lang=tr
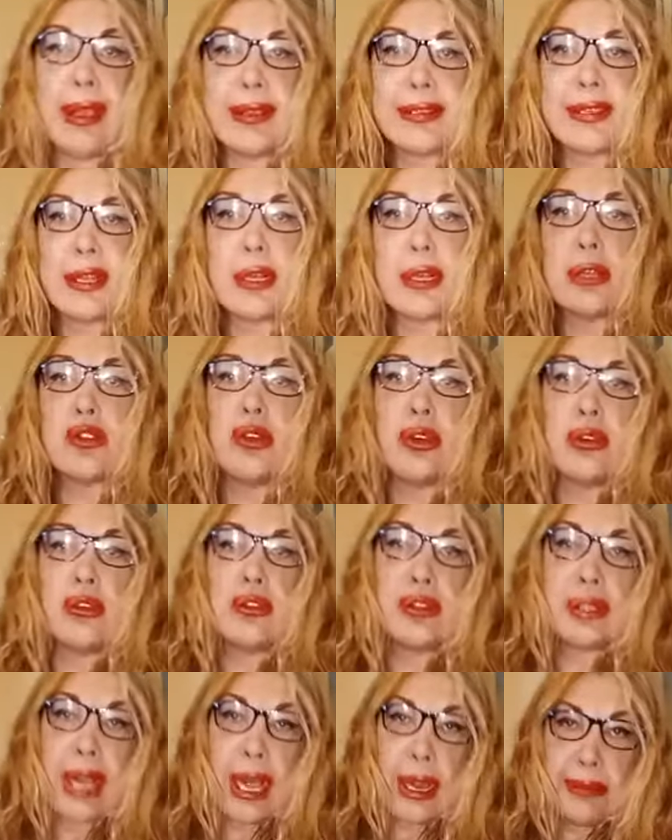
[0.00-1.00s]
sana şöyle
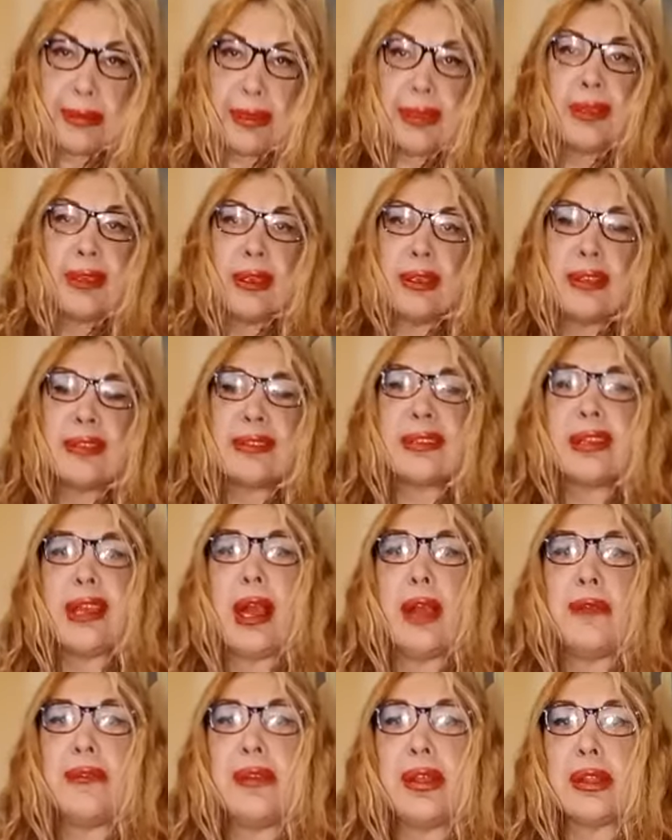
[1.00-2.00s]
güzel bir e,
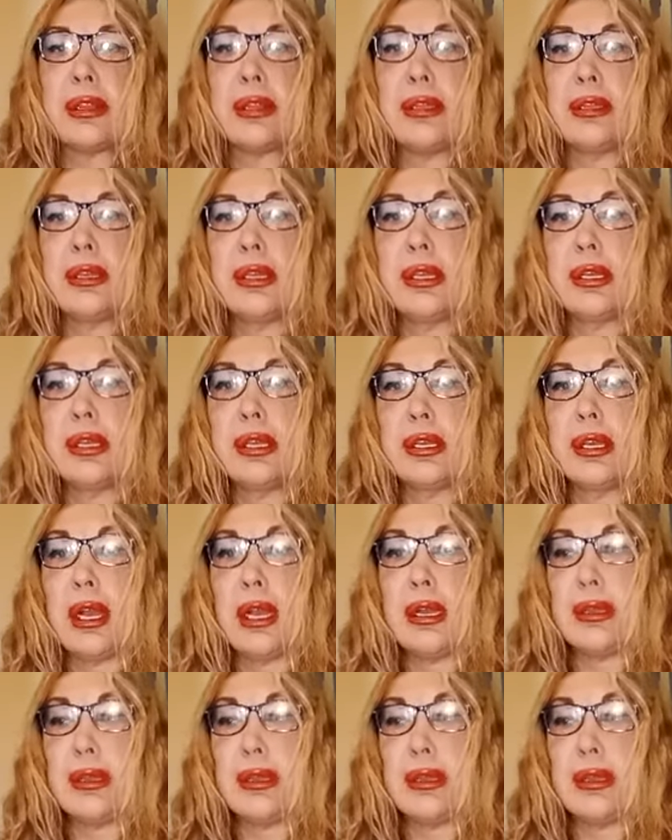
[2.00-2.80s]
ziyafet e,